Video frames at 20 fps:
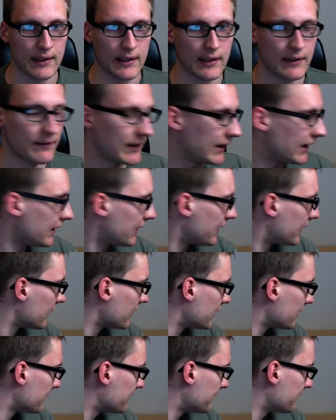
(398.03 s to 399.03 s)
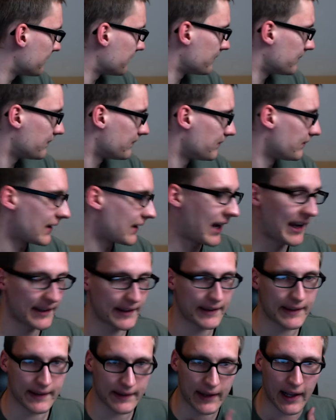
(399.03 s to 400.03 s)
Wenn nicht, ähm,
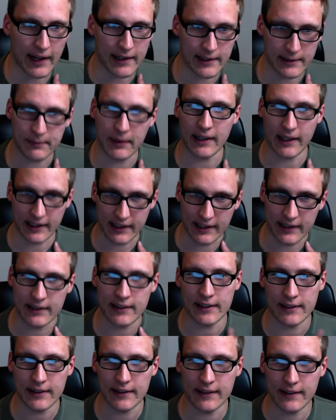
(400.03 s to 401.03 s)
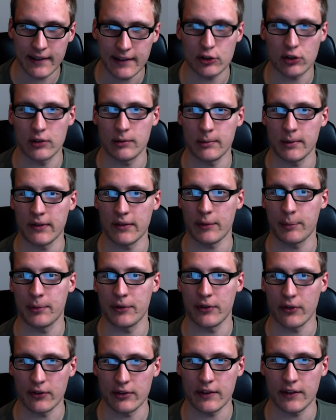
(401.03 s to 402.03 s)
also es ist halt in meiner Kindheit ist das schon immer was
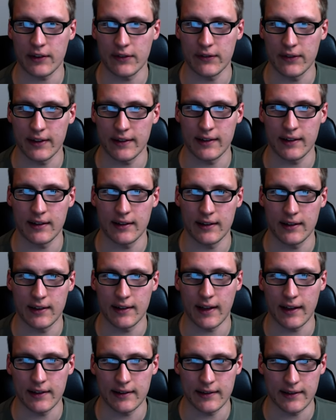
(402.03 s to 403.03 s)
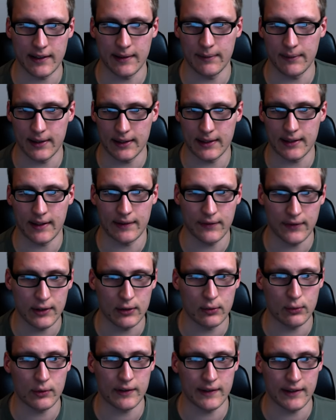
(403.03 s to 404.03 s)
Besonderes gewesen, seitdem ich das
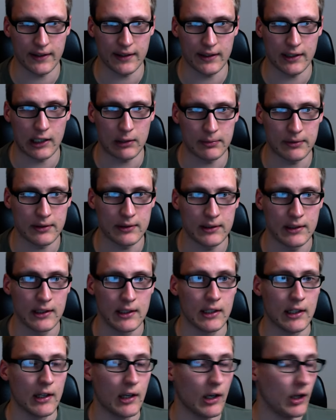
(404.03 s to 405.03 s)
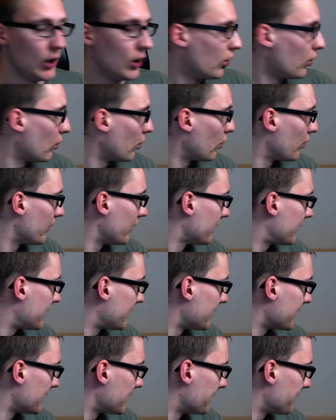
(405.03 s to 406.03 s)
Video gesehen habe. Und
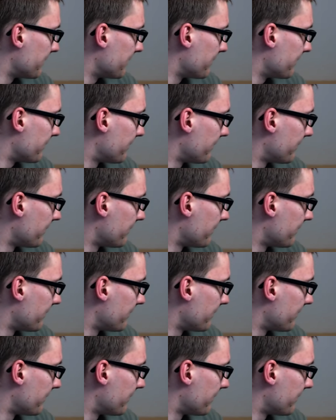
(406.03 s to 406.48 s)
ähm,